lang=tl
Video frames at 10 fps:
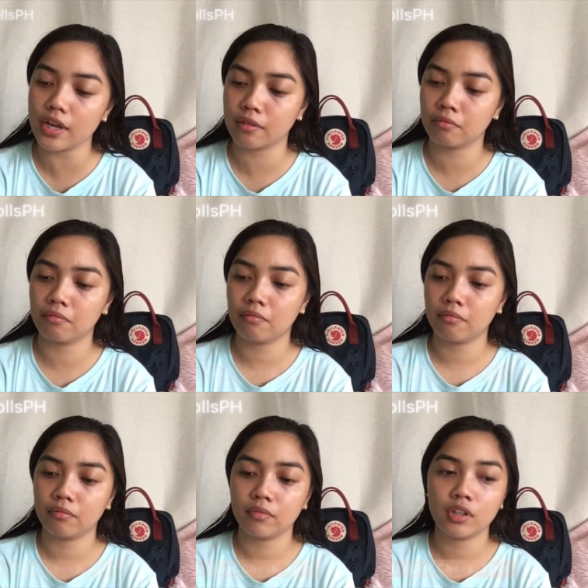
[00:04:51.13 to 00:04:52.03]
Ay,
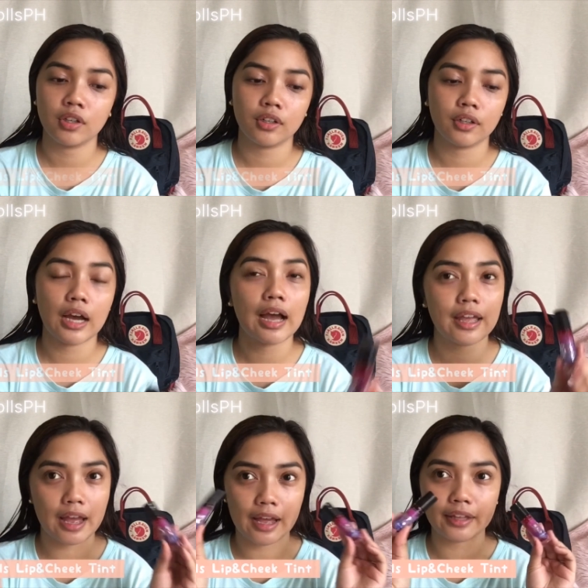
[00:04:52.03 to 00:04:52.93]

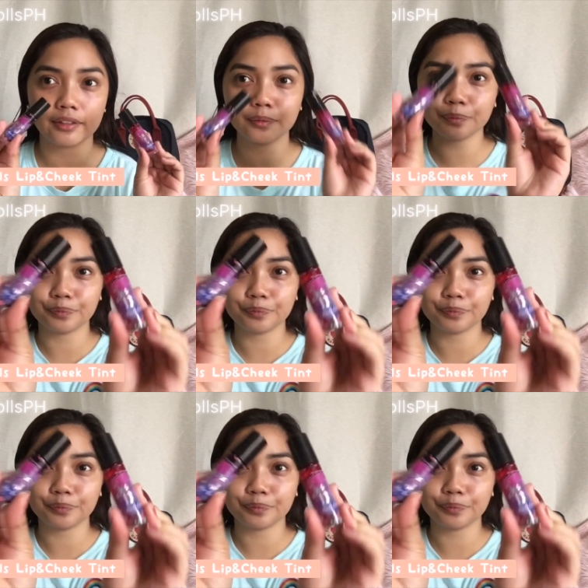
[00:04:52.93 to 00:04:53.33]
Ayan.